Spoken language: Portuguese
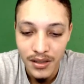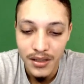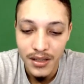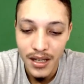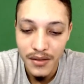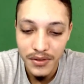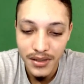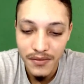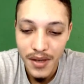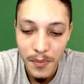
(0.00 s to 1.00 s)
E aí
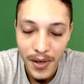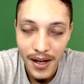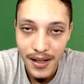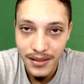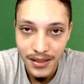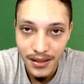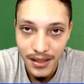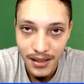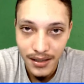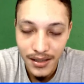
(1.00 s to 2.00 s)
você vem para essa
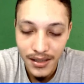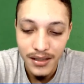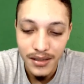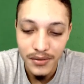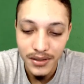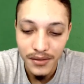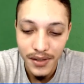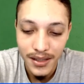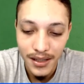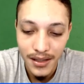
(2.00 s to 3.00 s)
tela aqui e você
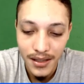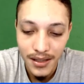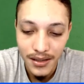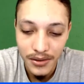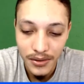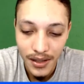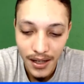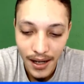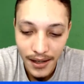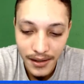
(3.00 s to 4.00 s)
vai estar tá clicando
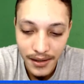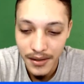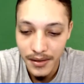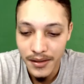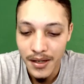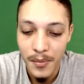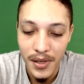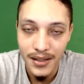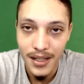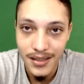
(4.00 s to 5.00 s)
aqui
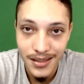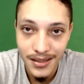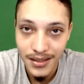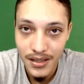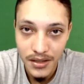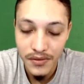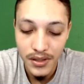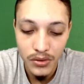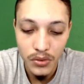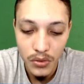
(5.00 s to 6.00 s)
para estar tá
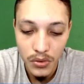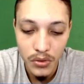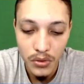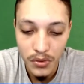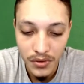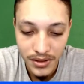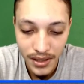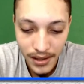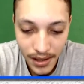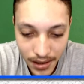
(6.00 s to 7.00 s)
desativando o Google.
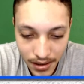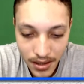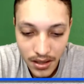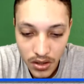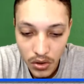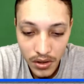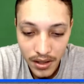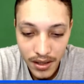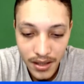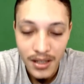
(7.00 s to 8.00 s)
Você clica aqui em
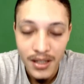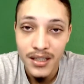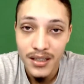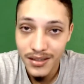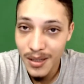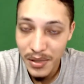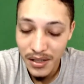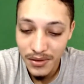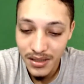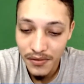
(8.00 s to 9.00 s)
OK e sempre
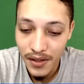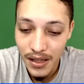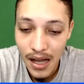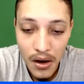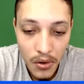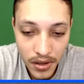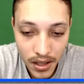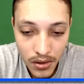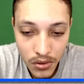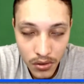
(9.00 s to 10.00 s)
que você falar
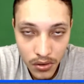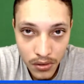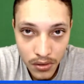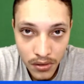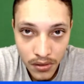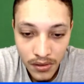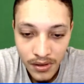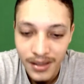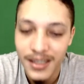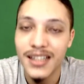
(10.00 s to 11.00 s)
OK Google,
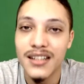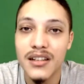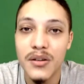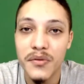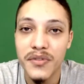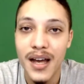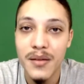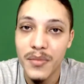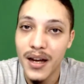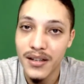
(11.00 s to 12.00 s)
ele não vai
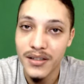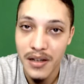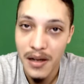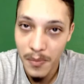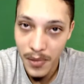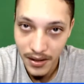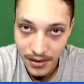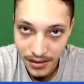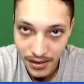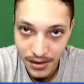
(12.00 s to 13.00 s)
mais
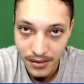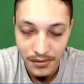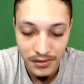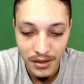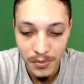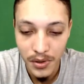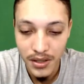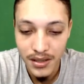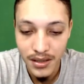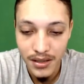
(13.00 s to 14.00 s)
aparecer. Você
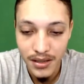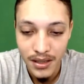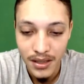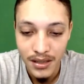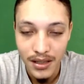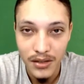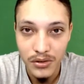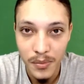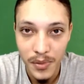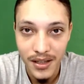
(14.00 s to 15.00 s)
pode aí dar
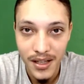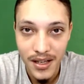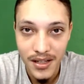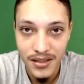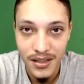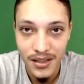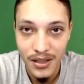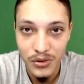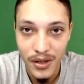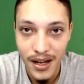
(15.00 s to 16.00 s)
sua palestra, dar
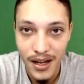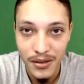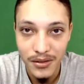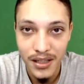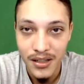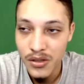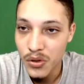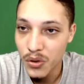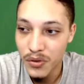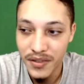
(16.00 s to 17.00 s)
sua aula
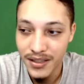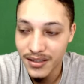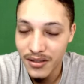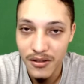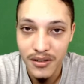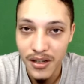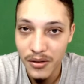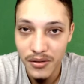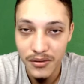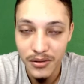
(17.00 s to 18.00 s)
ou fazer qualquer
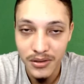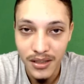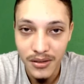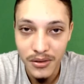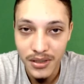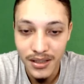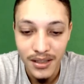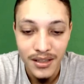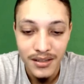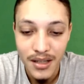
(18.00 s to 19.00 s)
outra coisa
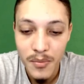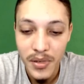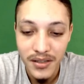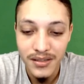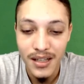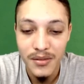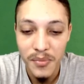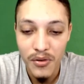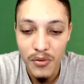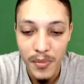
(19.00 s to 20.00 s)
sem precisar se
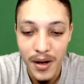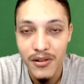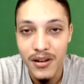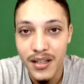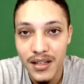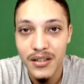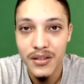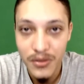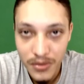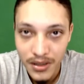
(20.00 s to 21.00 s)
preocupar com
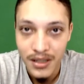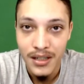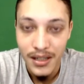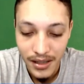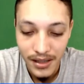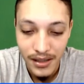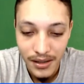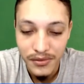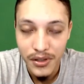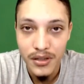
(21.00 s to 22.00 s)
aquele
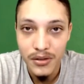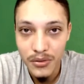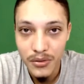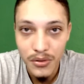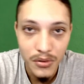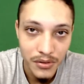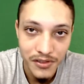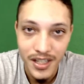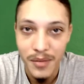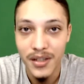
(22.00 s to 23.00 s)
aquela voz do Google que
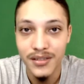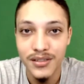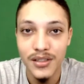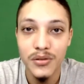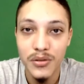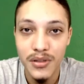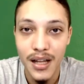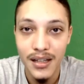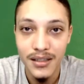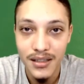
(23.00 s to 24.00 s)
fica aparecendo do
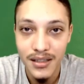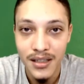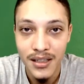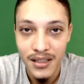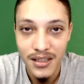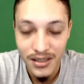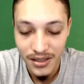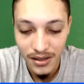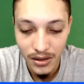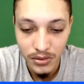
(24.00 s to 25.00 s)
nada aí e
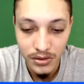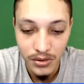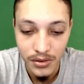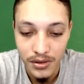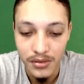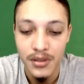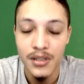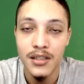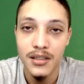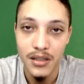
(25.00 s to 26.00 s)
te dando um susto.
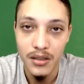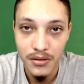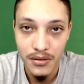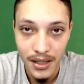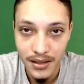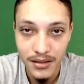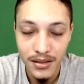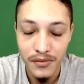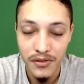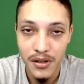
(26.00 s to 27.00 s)
Então é
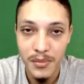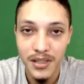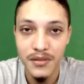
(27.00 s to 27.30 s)
dessa forma que